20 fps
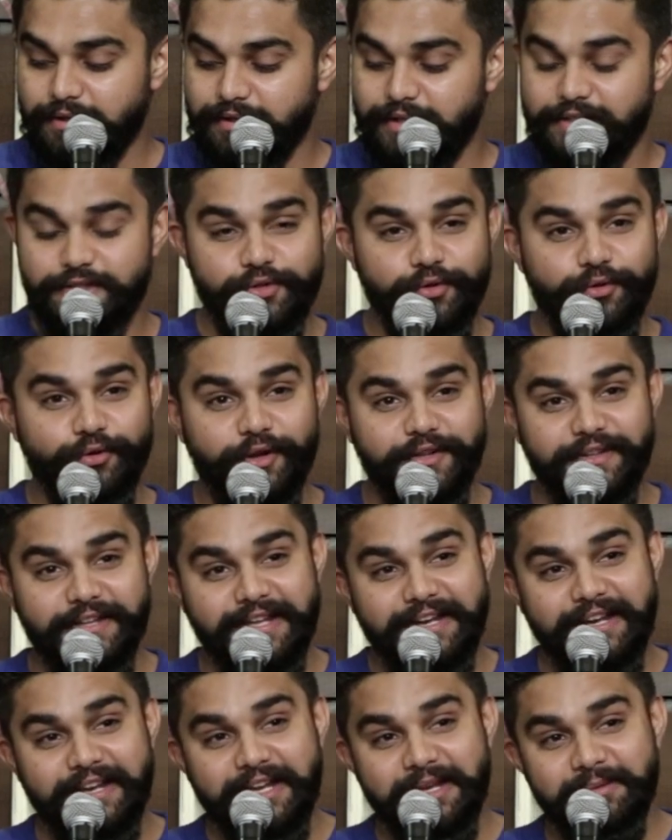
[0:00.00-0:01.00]
ये जो
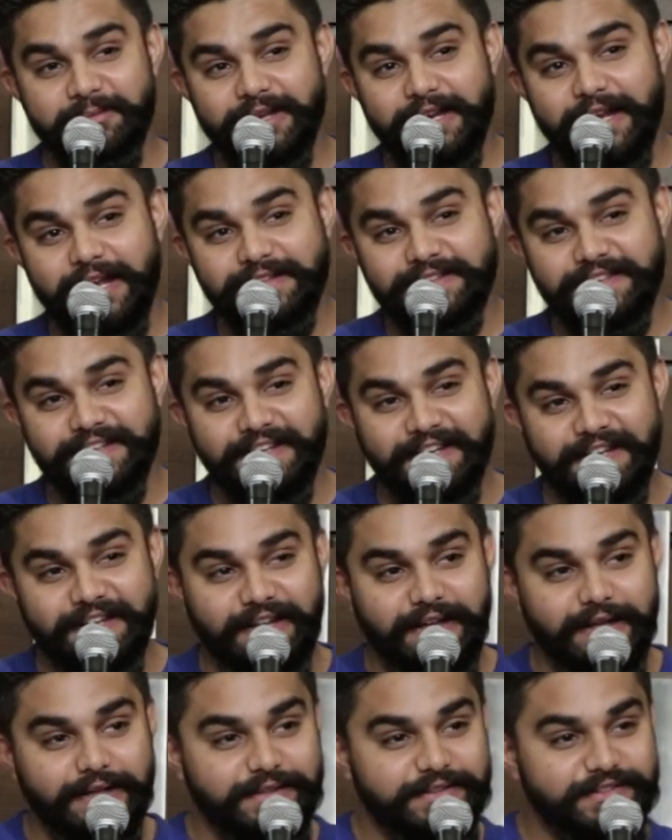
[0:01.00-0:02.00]
अंधेरे में रहते हैं
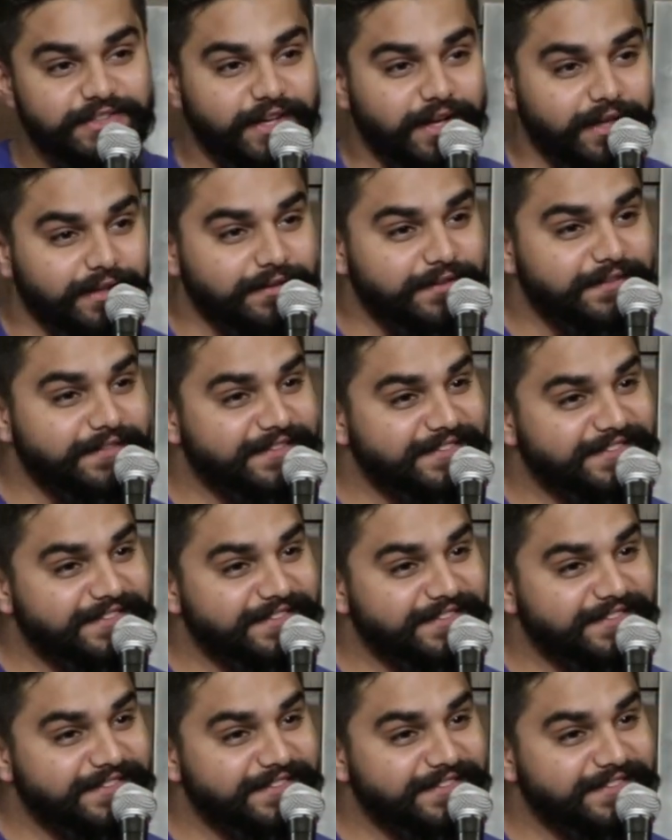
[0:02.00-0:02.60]
ना चांद